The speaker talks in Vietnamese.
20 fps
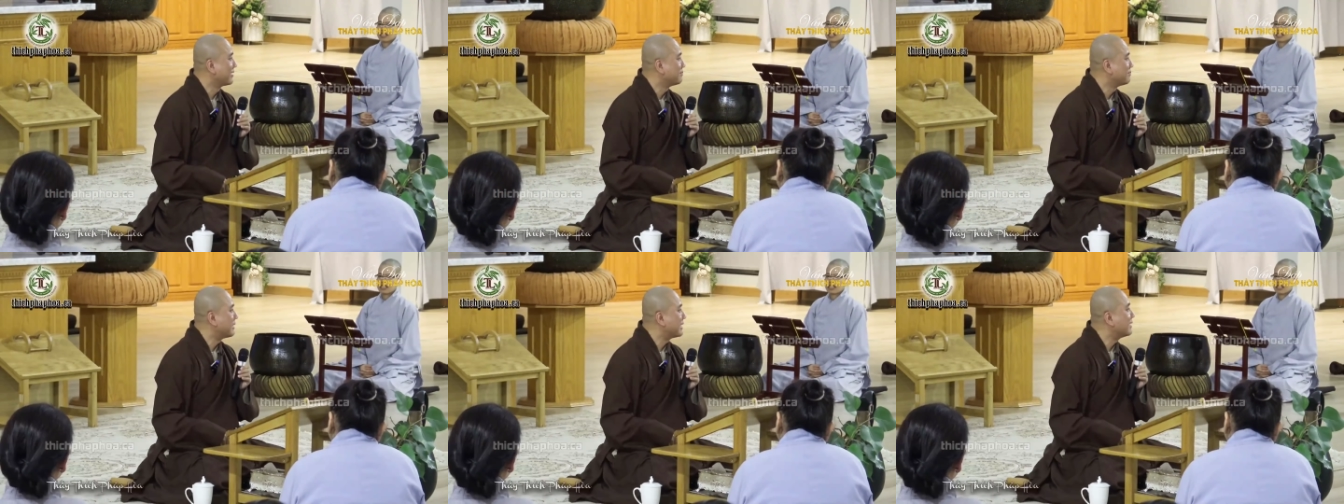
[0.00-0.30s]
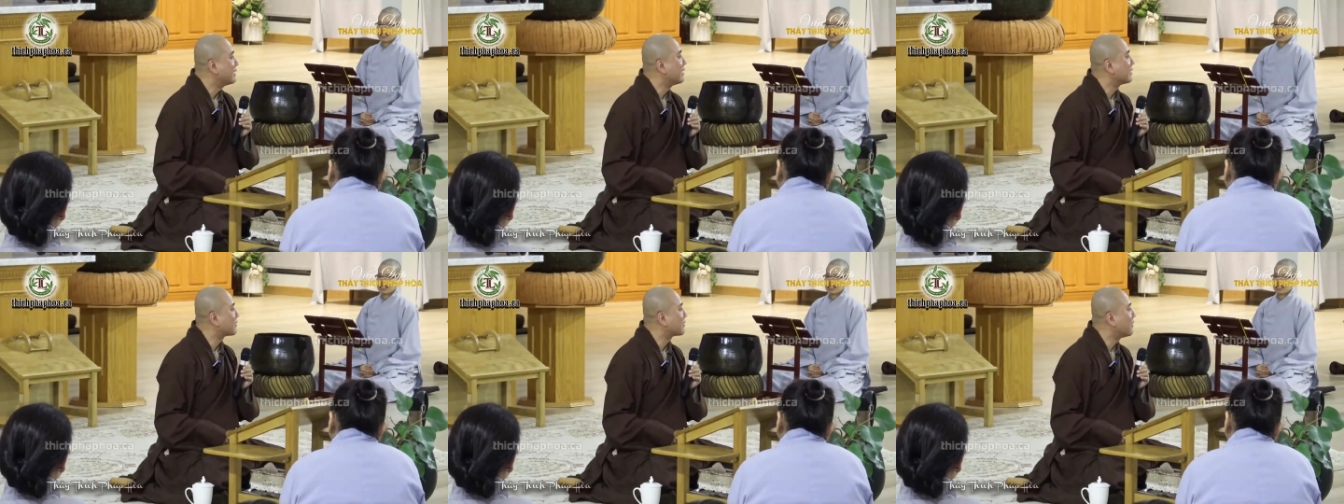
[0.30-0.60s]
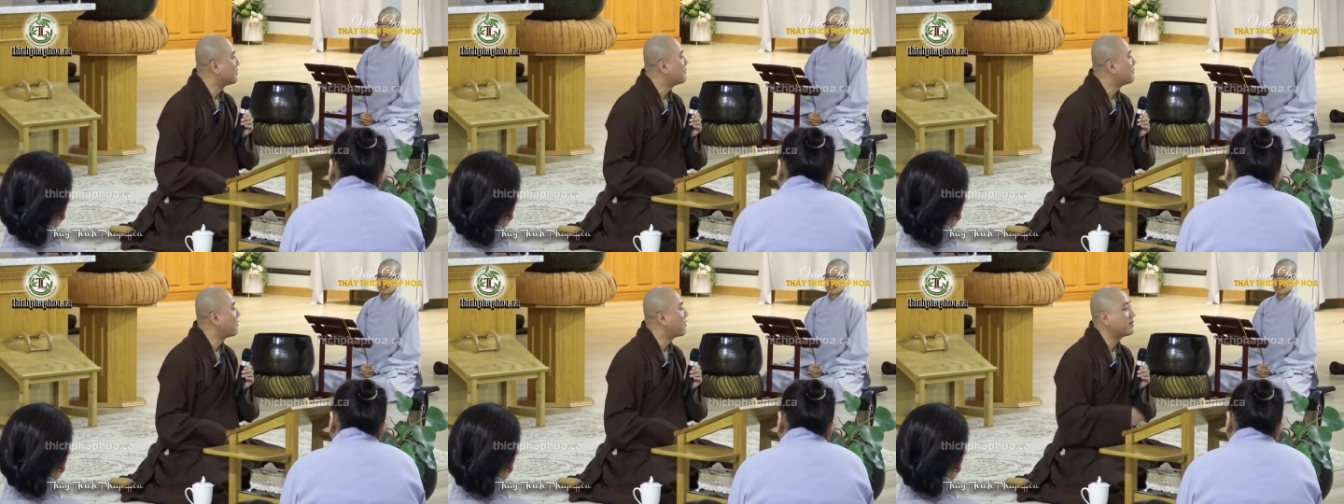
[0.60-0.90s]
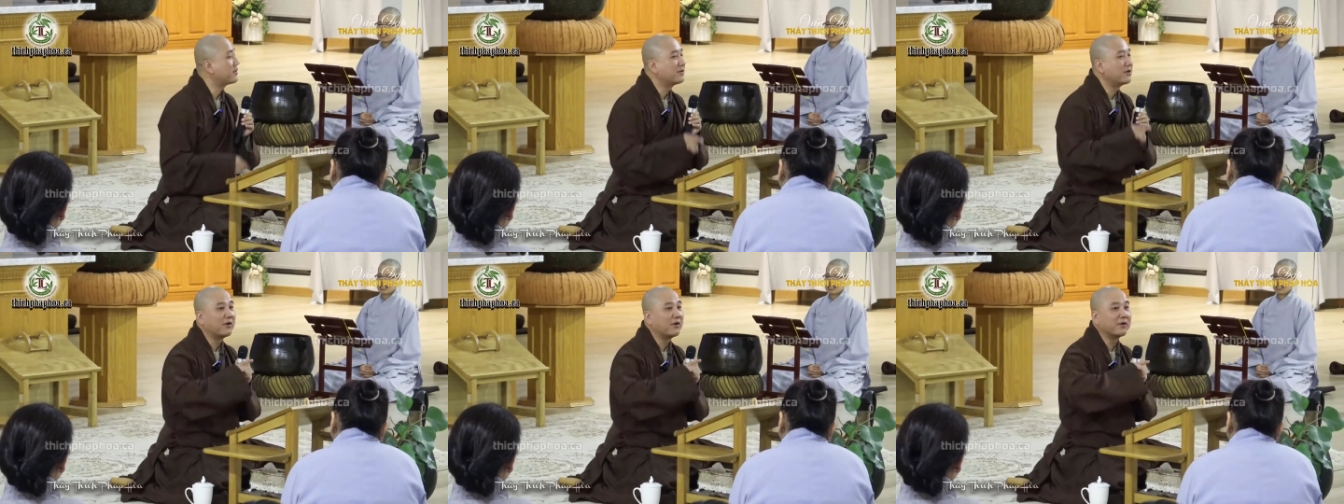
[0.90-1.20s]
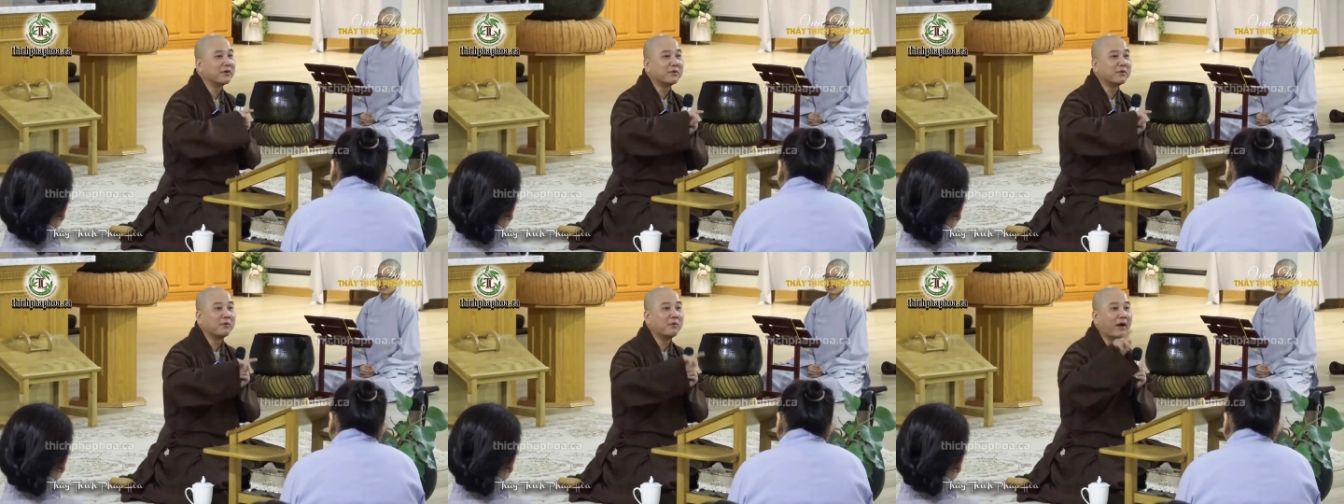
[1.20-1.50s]
Bây giờ có phone
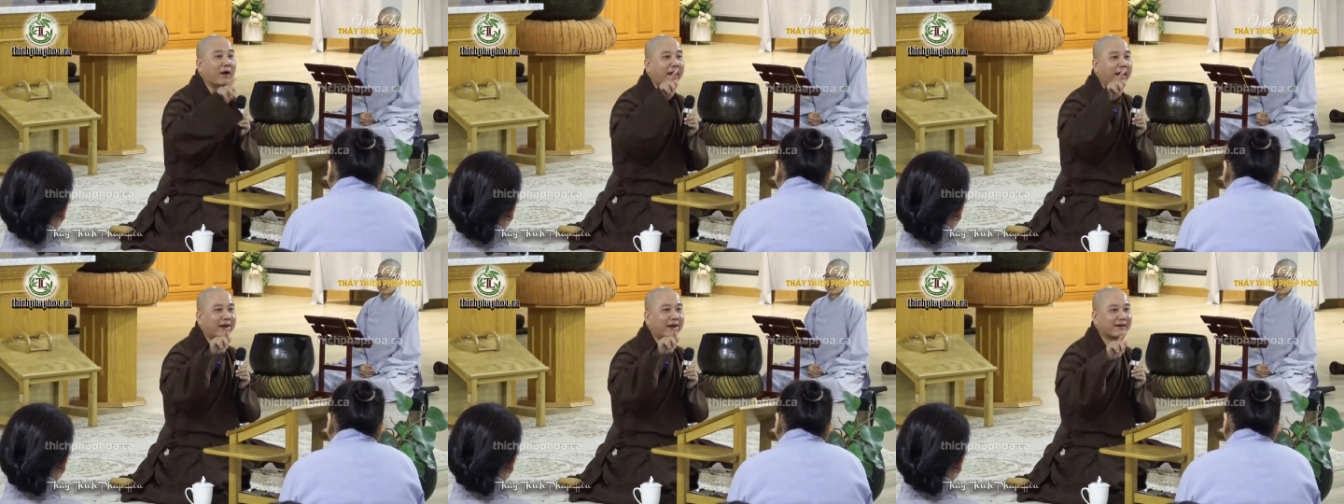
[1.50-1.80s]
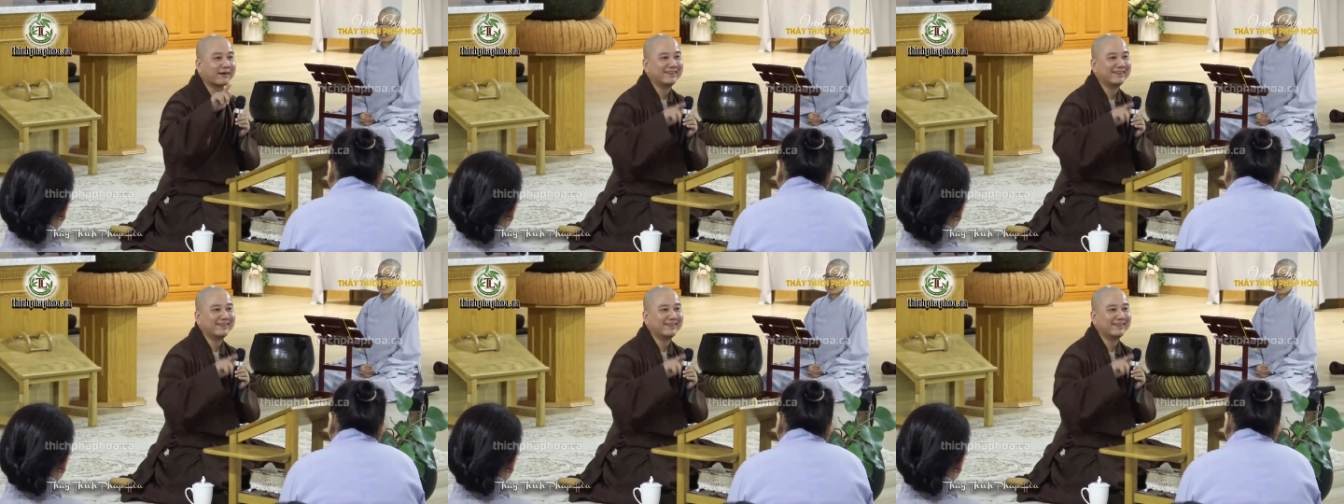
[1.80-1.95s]
rồi quẹt.